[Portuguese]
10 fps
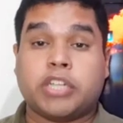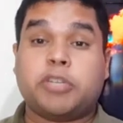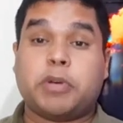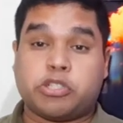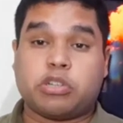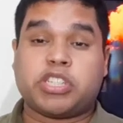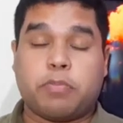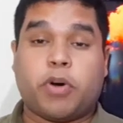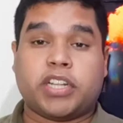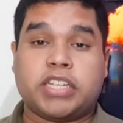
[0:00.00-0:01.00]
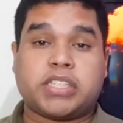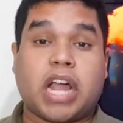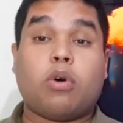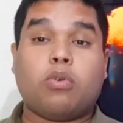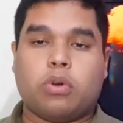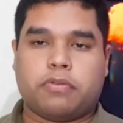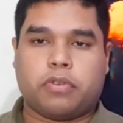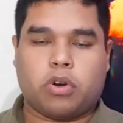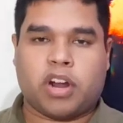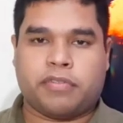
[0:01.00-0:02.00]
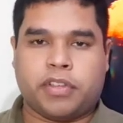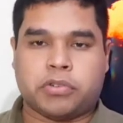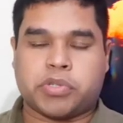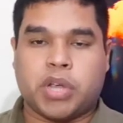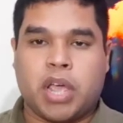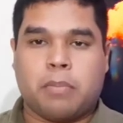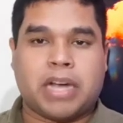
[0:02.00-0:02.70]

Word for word: de pessoas que podem estar com o novo coronavírus.